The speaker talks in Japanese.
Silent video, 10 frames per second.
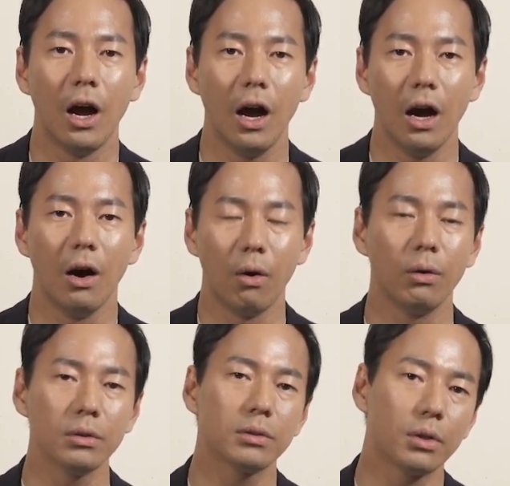あ
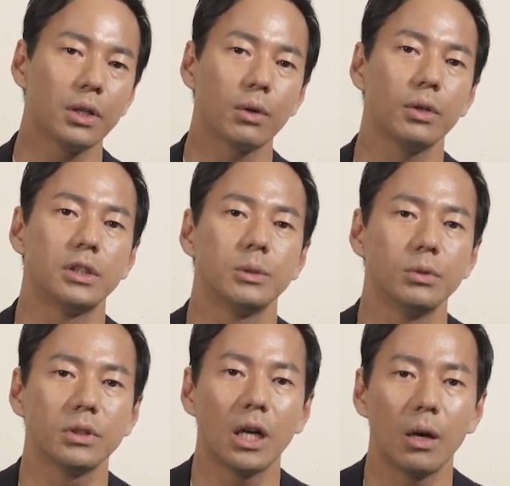本当にこれ自
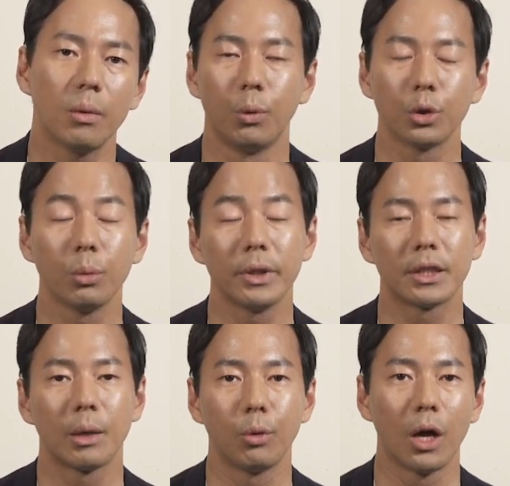分が求め
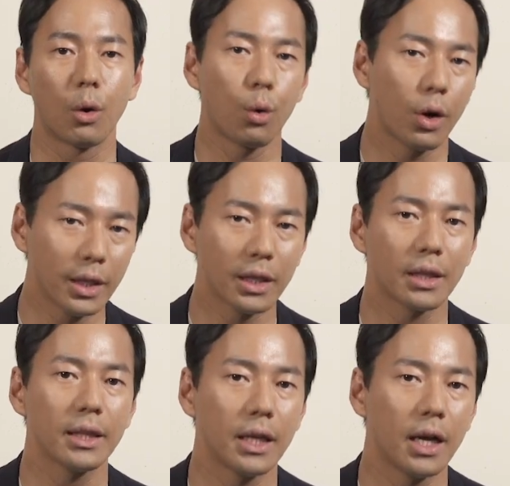てたものはこれだっ
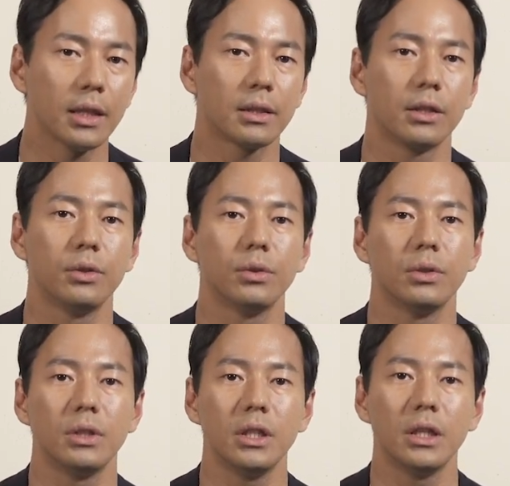たんだなっていう
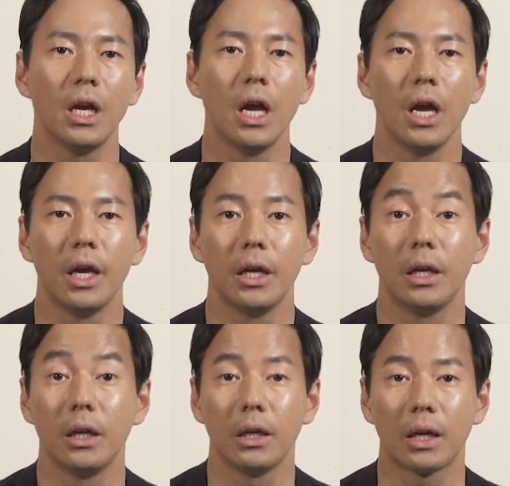風に、
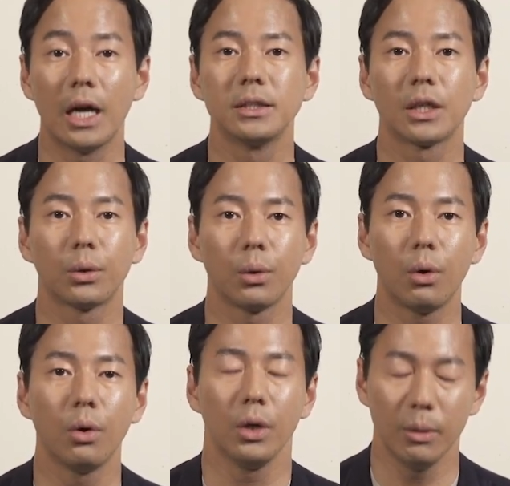えー、感じたこと
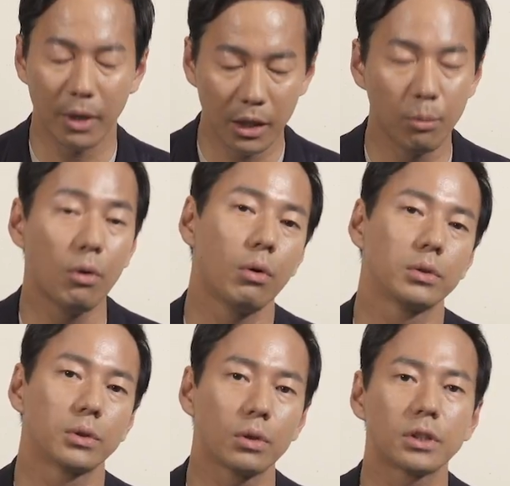を今で
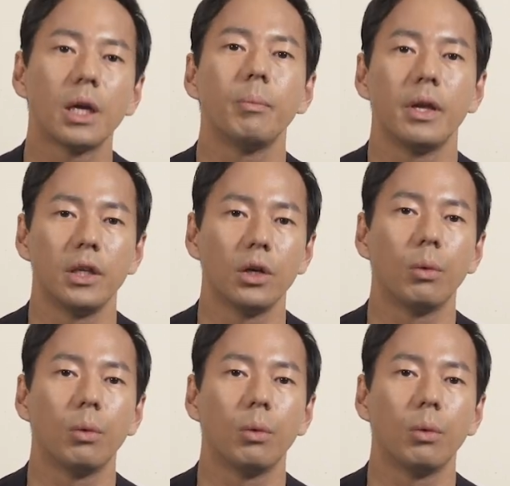もすごく鮮明に